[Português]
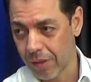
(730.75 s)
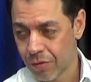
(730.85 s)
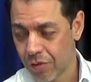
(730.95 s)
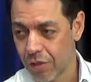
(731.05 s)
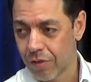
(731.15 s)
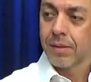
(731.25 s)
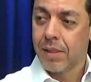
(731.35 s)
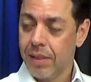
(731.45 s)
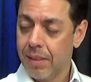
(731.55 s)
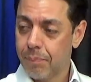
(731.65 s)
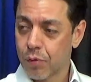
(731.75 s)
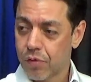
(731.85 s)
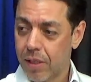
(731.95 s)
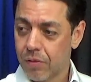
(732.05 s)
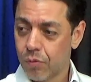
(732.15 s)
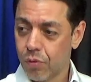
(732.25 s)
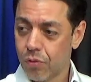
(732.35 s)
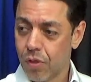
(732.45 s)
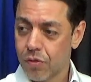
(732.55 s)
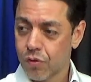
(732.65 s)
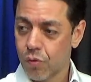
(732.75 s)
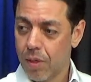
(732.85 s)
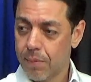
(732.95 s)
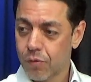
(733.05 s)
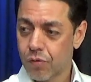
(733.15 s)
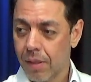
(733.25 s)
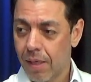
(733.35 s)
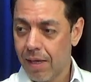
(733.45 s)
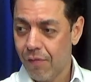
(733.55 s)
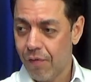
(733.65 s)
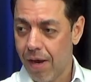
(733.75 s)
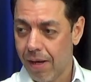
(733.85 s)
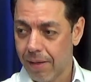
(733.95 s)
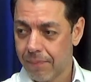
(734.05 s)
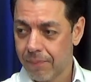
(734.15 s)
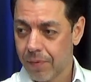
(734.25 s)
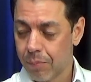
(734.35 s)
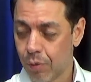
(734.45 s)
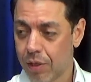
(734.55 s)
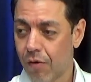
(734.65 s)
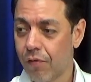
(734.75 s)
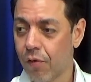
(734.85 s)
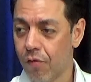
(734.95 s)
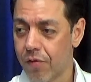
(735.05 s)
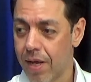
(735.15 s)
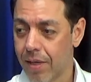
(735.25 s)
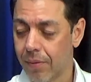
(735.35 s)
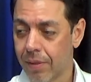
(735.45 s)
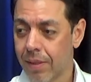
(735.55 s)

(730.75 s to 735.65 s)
Ou seja, 30% tudo nós escoamos, linha férrea, modal ferroviário.